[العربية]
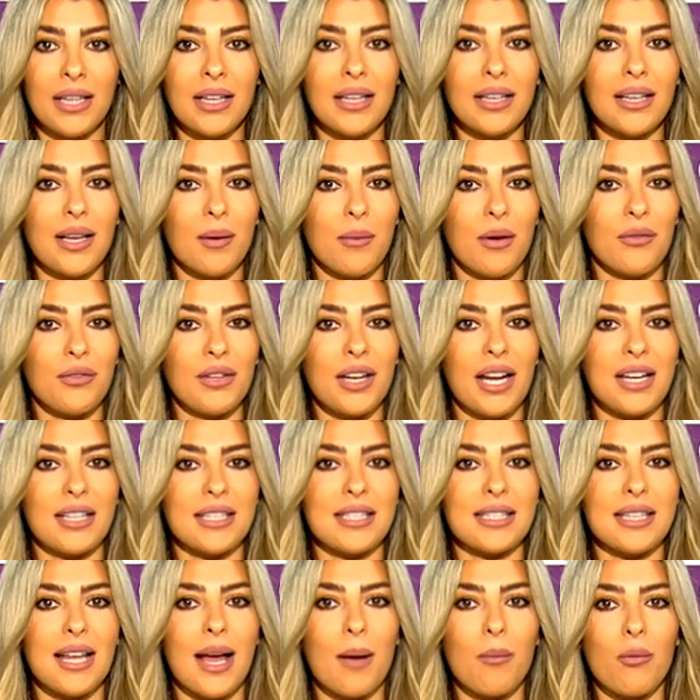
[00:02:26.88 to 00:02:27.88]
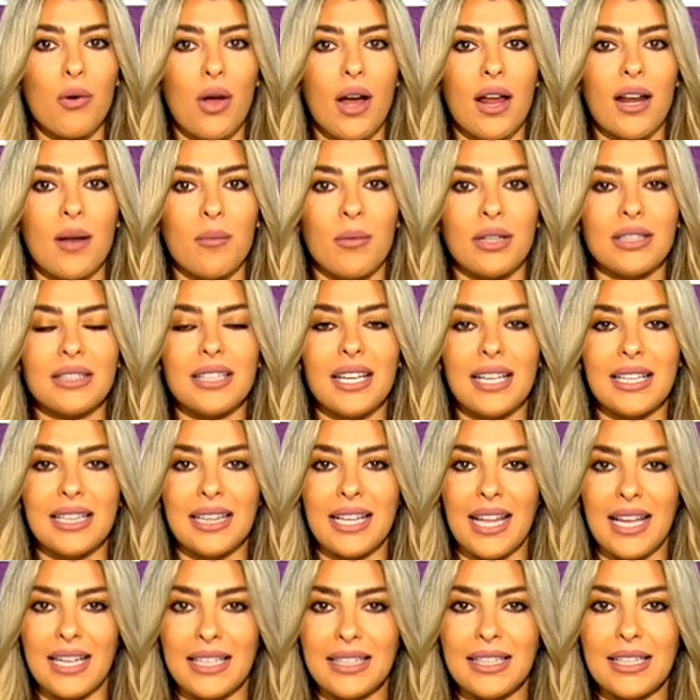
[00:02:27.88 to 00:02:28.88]
كما فينا نستعمله على منطقه
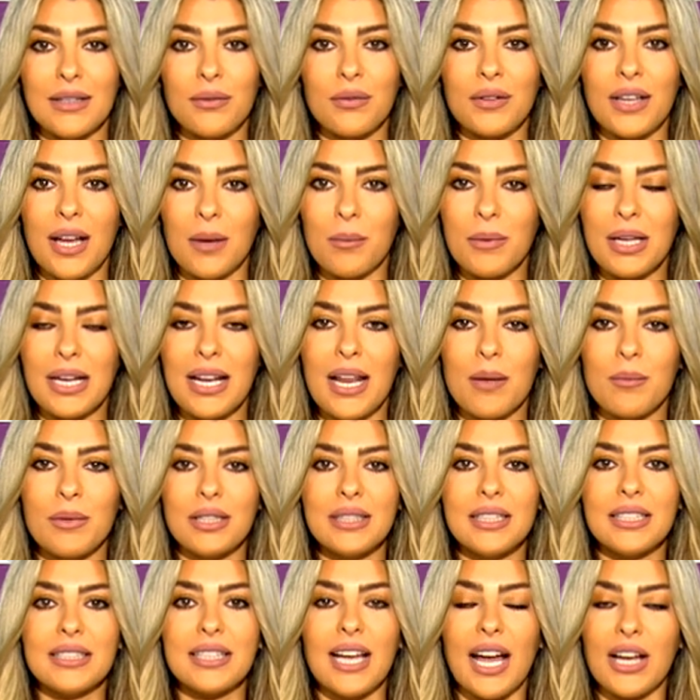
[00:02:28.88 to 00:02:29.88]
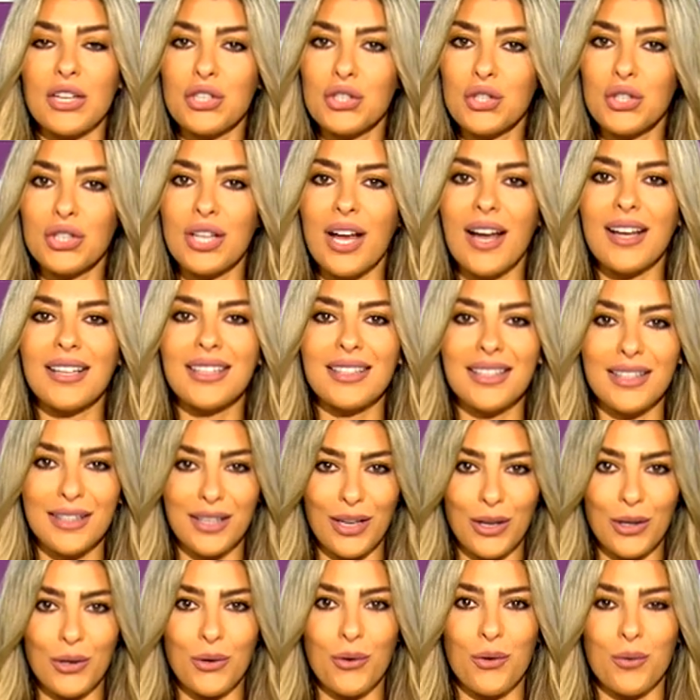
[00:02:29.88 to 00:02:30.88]
الارداف كمان لمده 10 دقائق
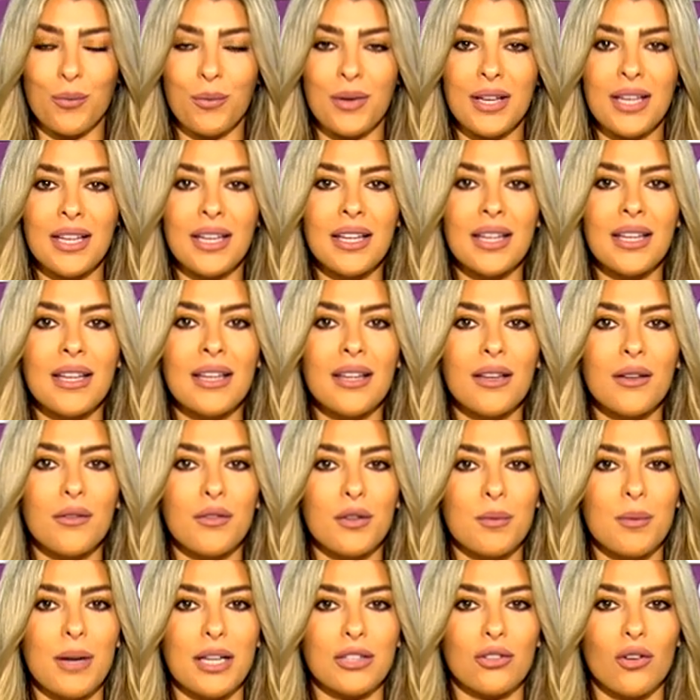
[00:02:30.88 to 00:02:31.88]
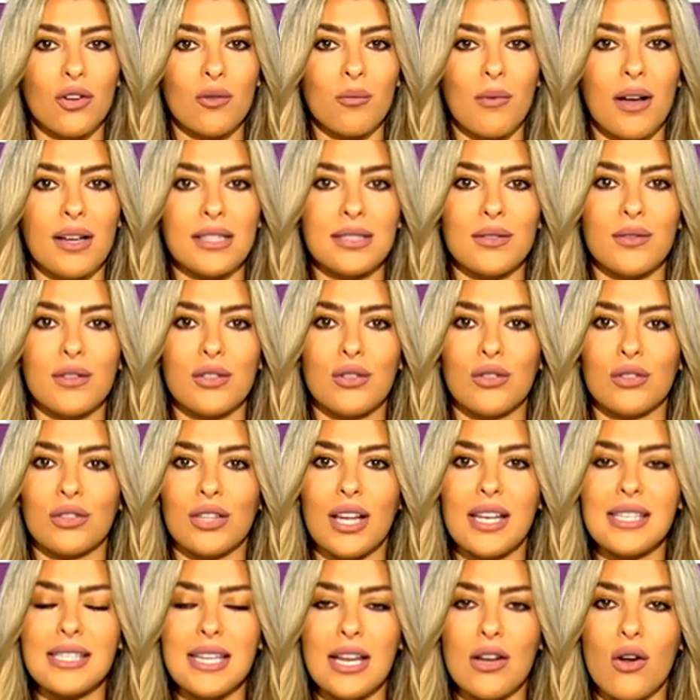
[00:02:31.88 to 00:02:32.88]
كل يوم فيبراتون ماكس فيكم
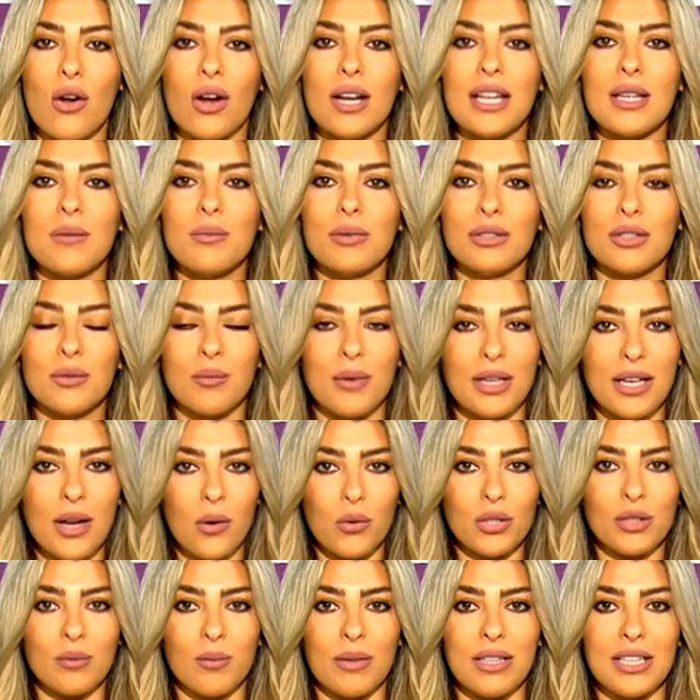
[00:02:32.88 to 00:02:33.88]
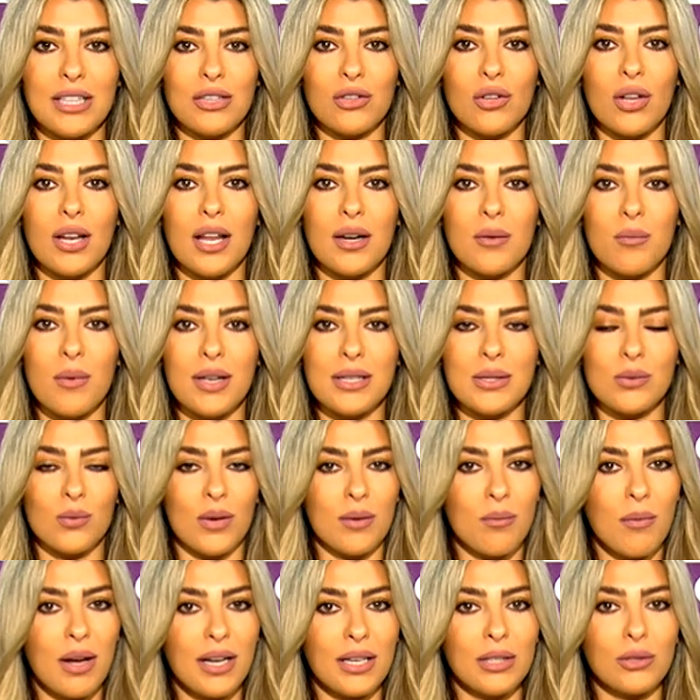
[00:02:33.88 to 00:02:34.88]
تحصلوا عليه ب 88 دولار بس
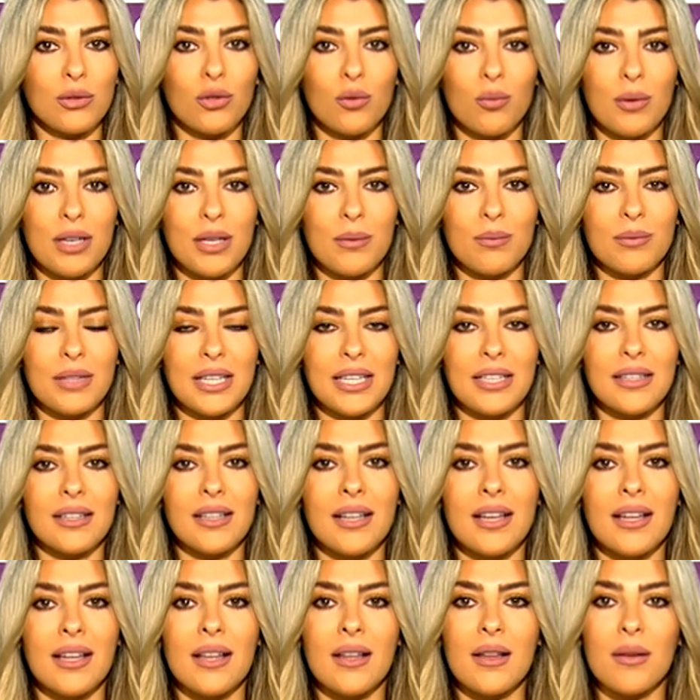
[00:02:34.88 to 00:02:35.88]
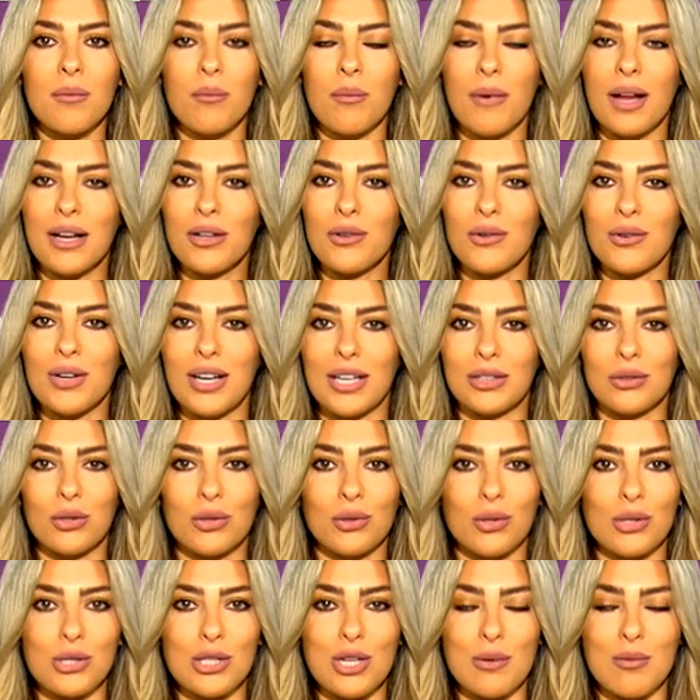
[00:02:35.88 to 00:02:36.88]
وين ما كنتوا بلبنان ما لكم الا
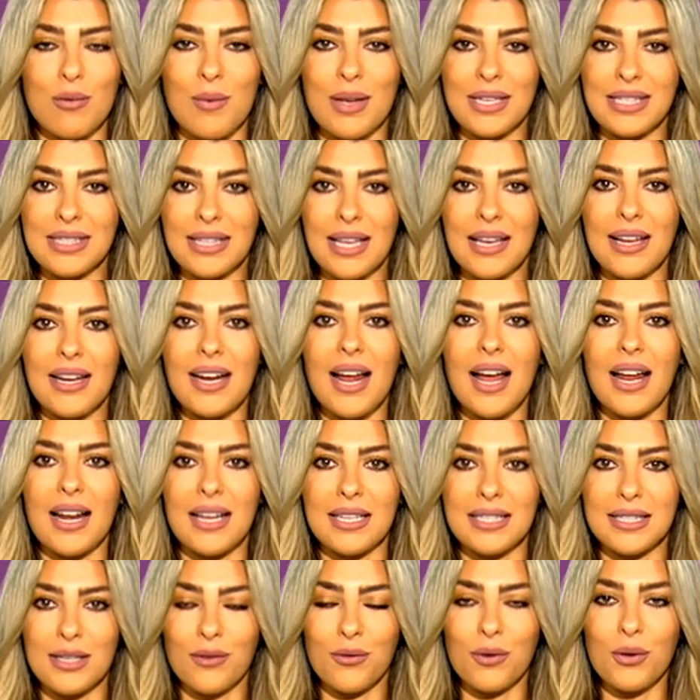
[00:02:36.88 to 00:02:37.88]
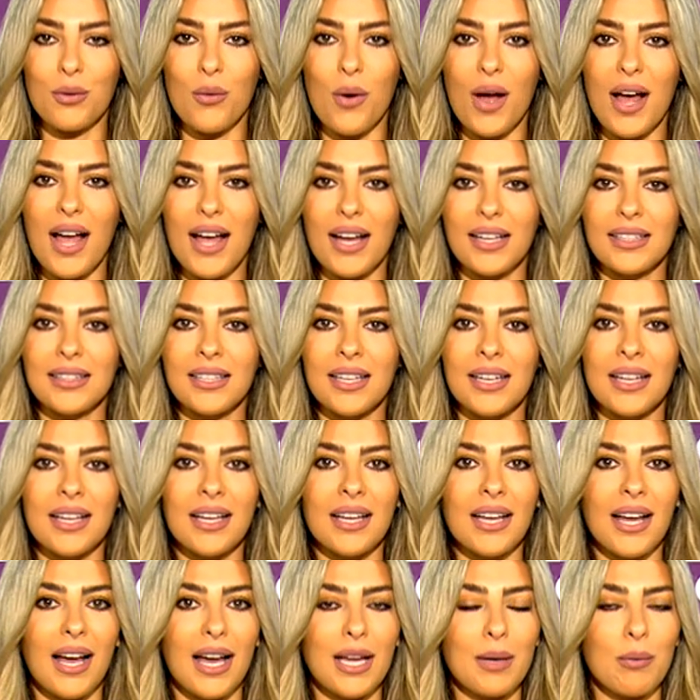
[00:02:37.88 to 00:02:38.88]
تتصلوا ببس سيلر على 01
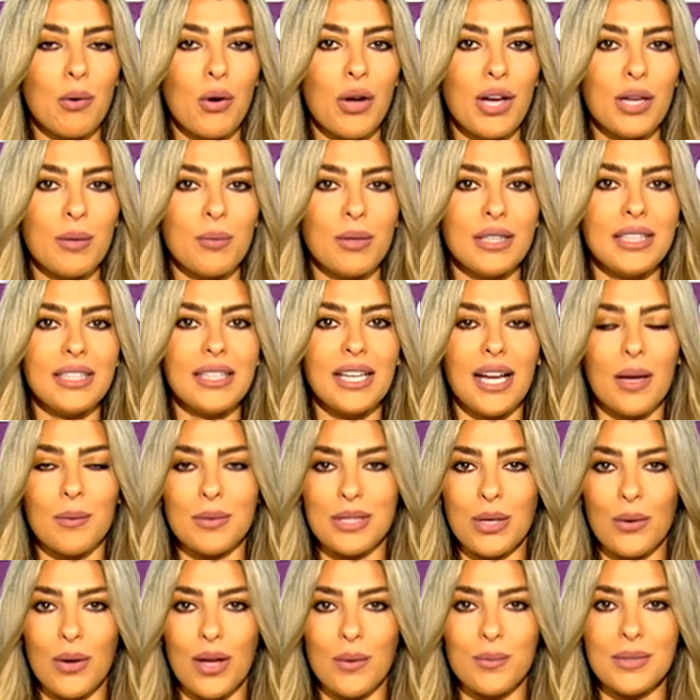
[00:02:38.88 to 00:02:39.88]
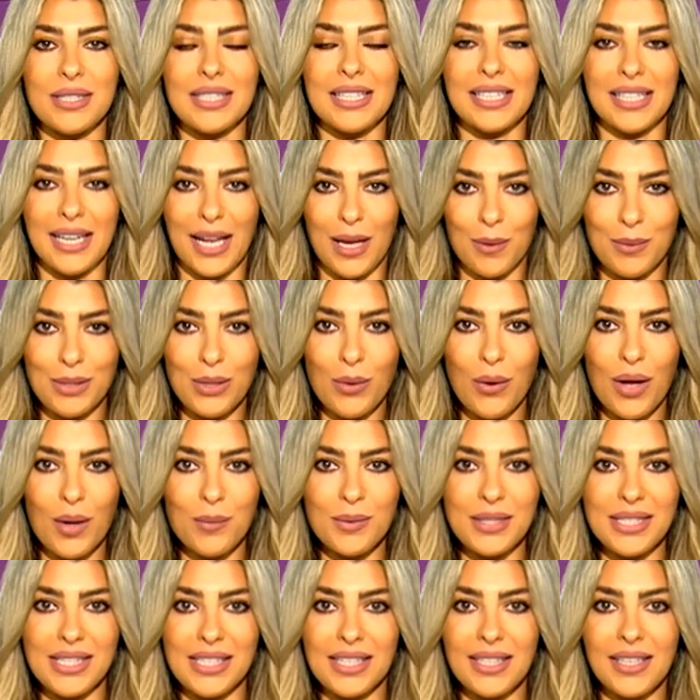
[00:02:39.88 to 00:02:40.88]
44 55
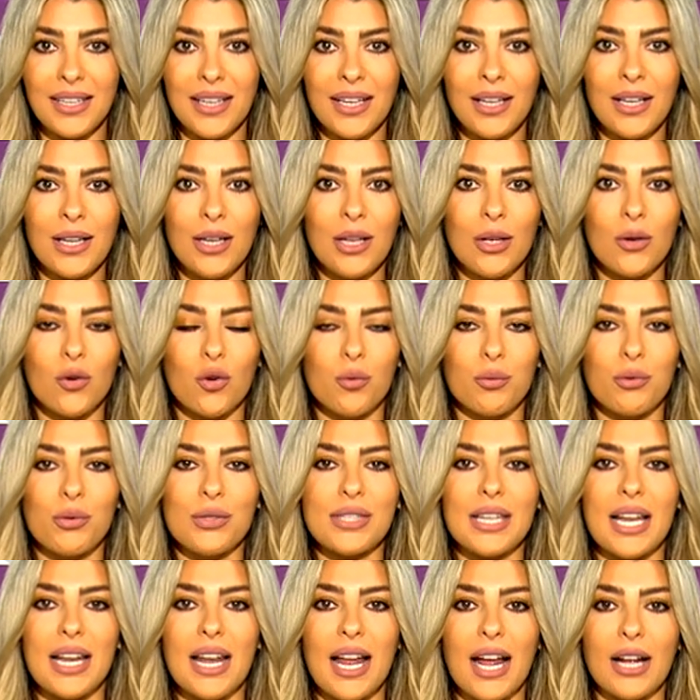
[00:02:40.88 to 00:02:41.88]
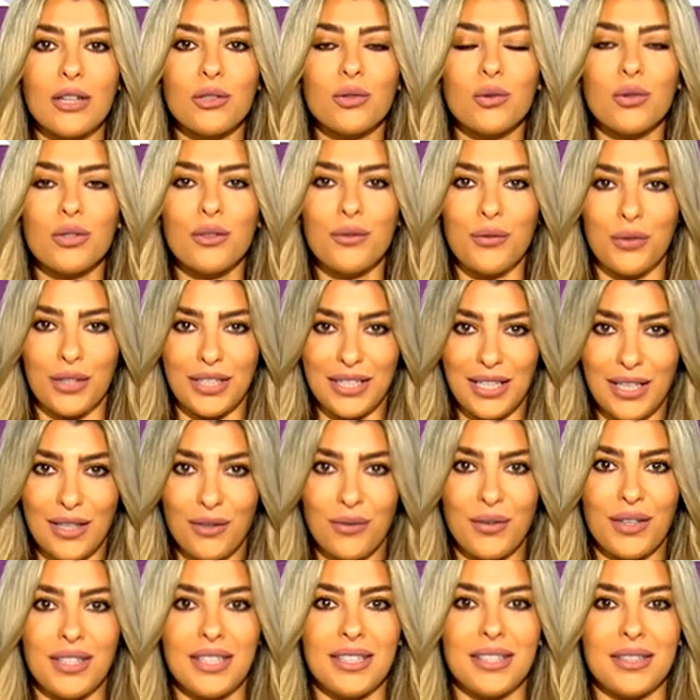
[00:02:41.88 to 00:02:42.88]
55 وبيوصل لعندكم فري
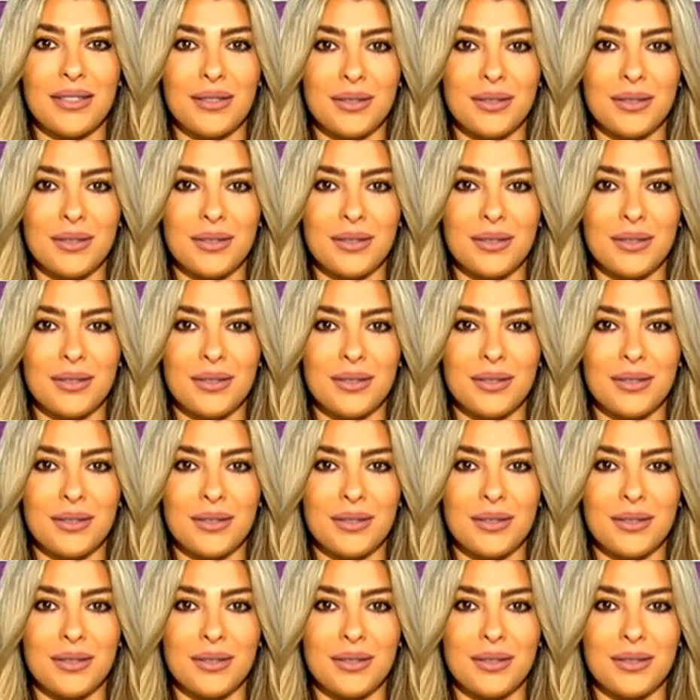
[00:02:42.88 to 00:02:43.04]
دليفري